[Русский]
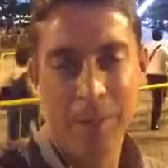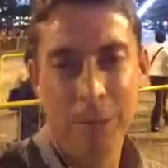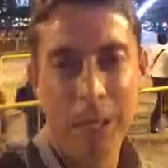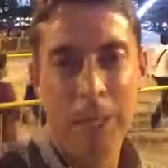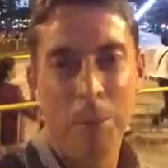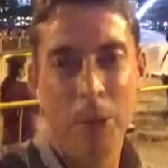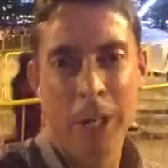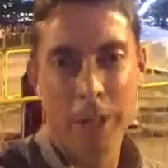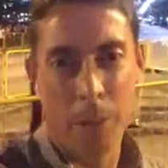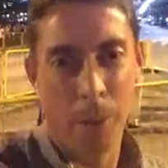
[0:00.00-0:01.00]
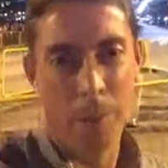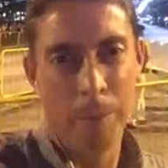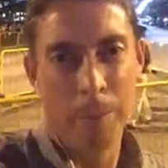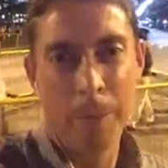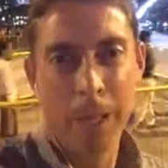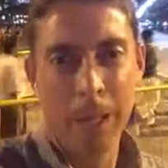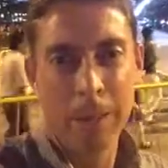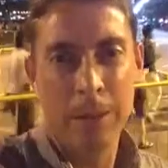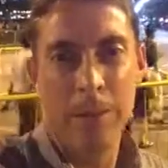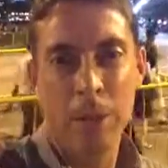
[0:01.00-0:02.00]
великому лидеру.
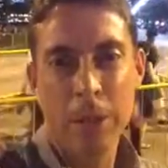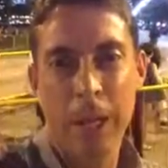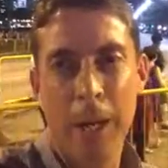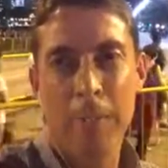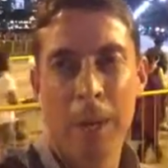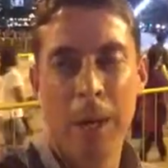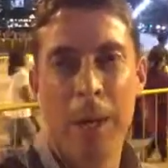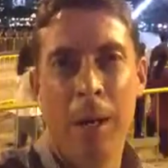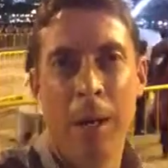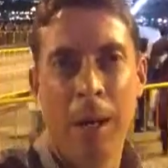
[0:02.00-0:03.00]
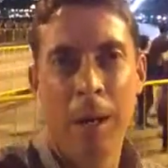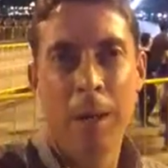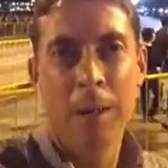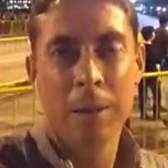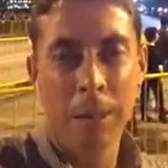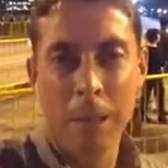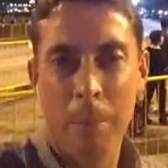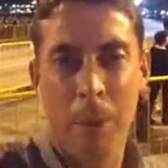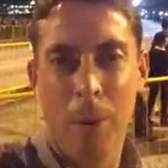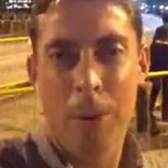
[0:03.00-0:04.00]
Сегодня
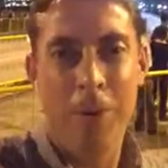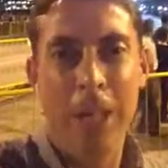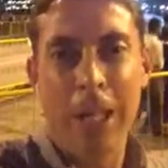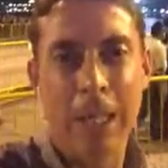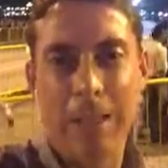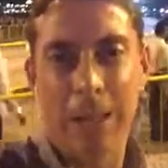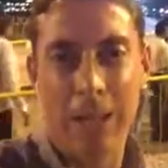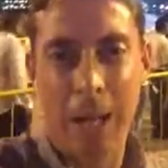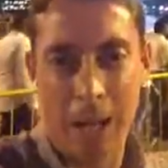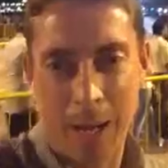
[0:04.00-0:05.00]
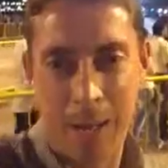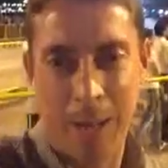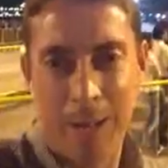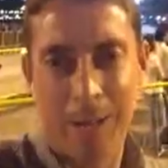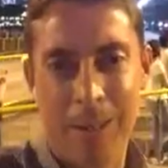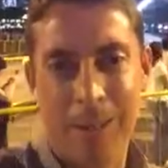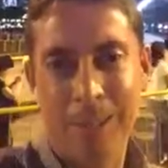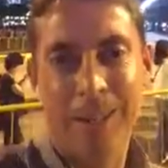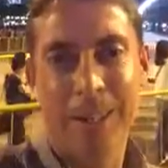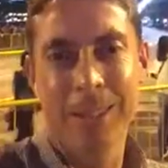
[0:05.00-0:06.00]
Сингапур – великая страна, э,
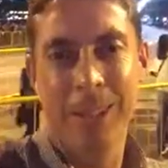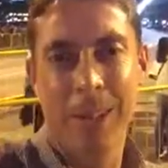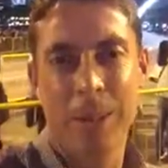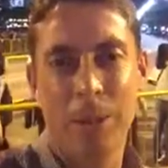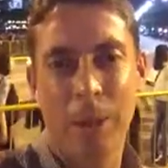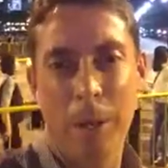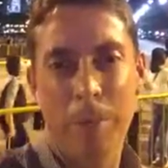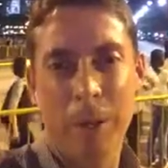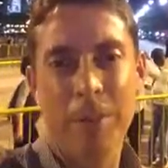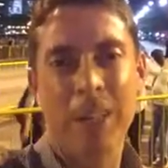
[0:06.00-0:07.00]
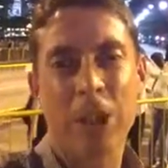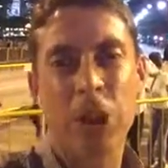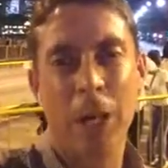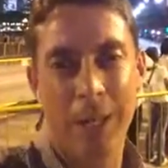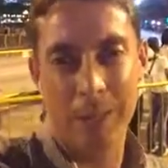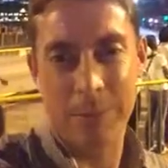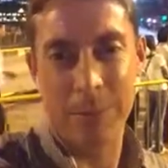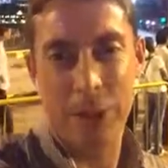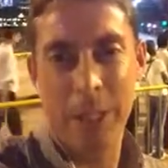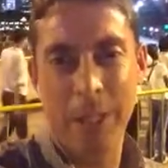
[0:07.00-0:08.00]
страна, которая превращалась в
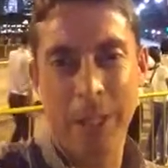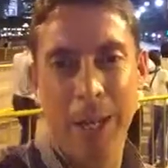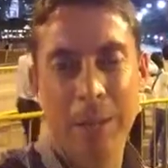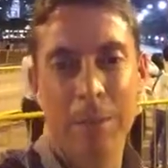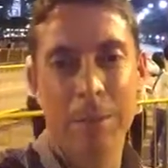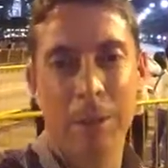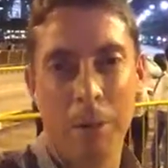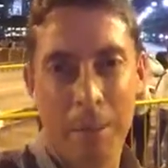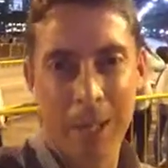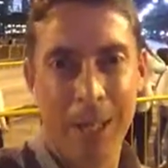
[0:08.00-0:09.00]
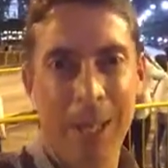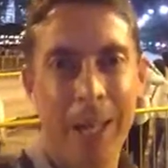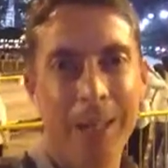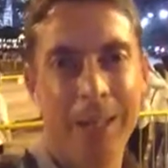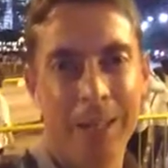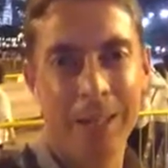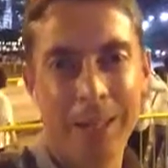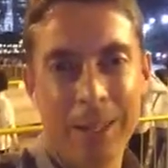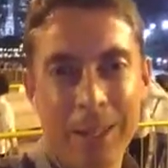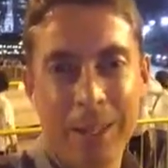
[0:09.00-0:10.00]
течение одного поколения
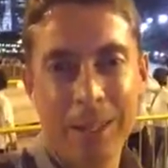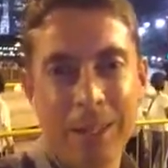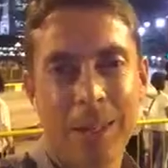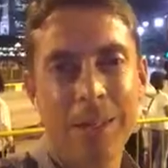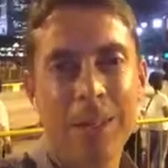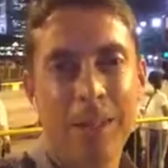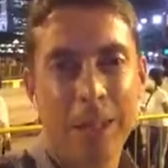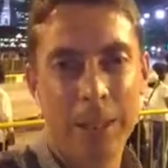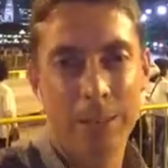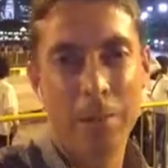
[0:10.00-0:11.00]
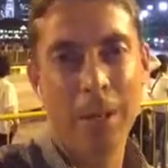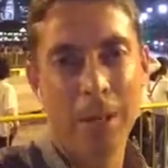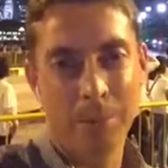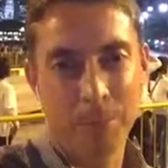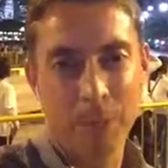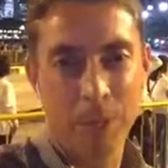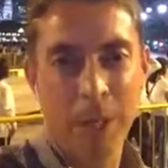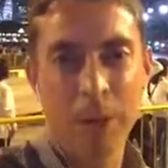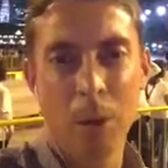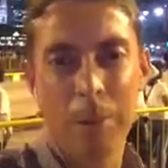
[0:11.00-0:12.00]
из страны третьего мира в
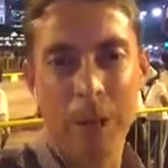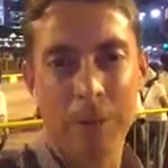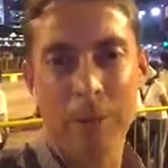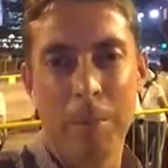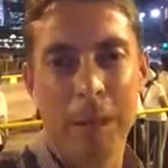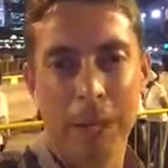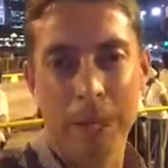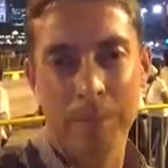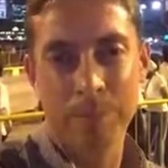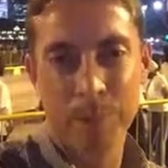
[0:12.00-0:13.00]
страну первого мира.